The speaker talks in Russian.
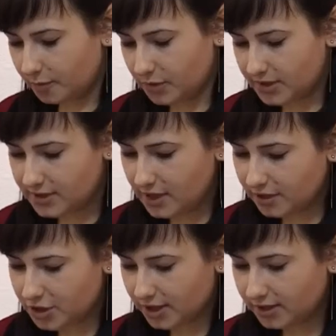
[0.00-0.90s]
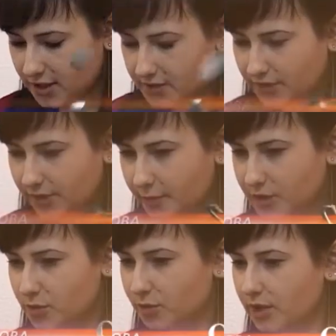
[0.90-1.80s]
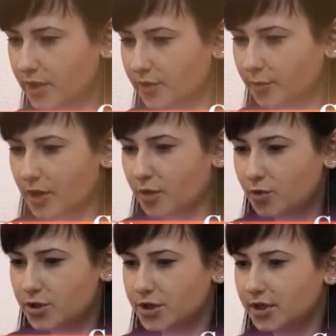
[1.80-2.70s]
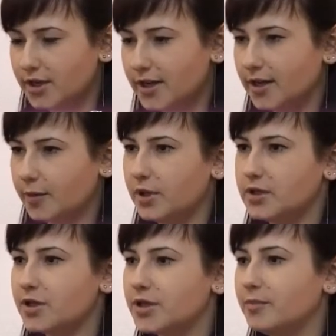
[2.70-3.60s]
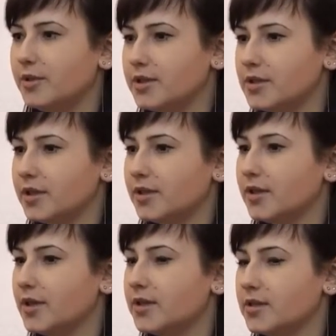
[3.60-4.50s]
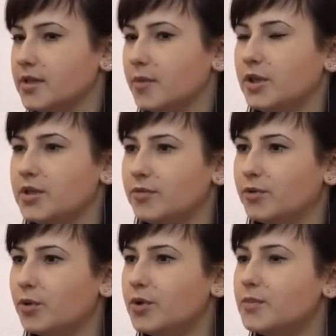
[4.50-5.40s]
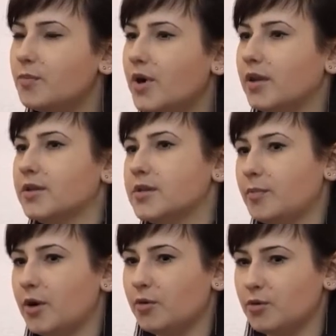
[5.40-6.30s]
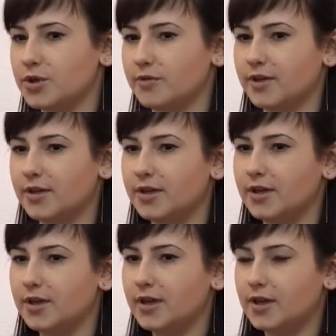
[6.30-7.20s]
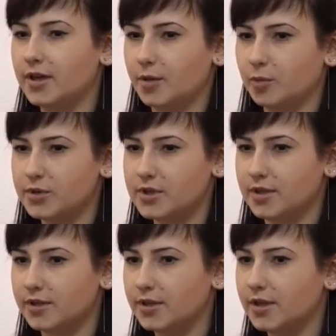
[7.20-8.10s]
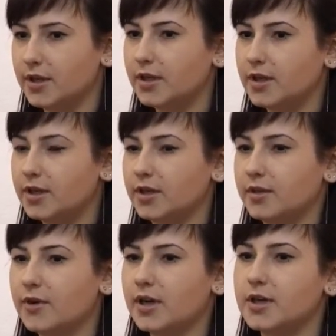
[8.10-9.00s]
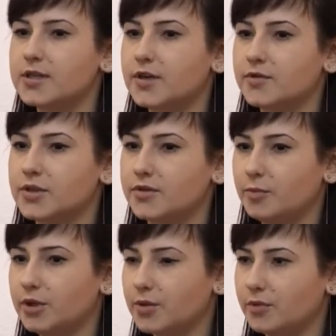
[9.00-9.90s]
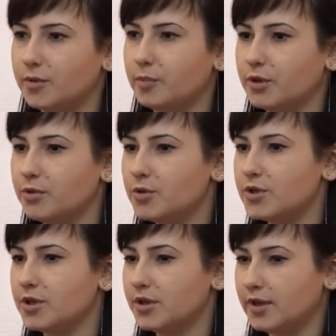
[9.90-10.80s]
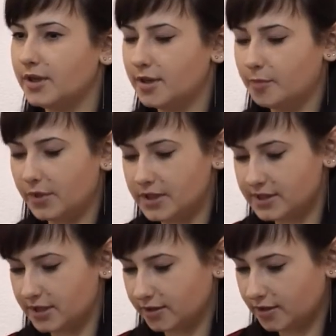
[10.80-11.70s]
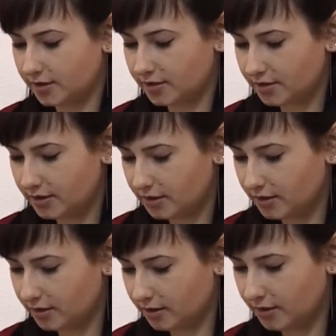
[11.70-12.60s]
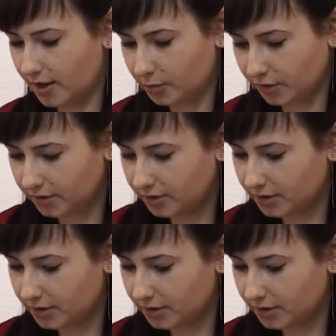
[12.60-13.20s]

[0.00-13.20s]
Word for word: бесцельно шатаясь в толпе суетливых прохожих, опять ошибиться, заметив хоть и малость похожую. А после, едва оказавшись в метровой прихожей, по стенке и на пол,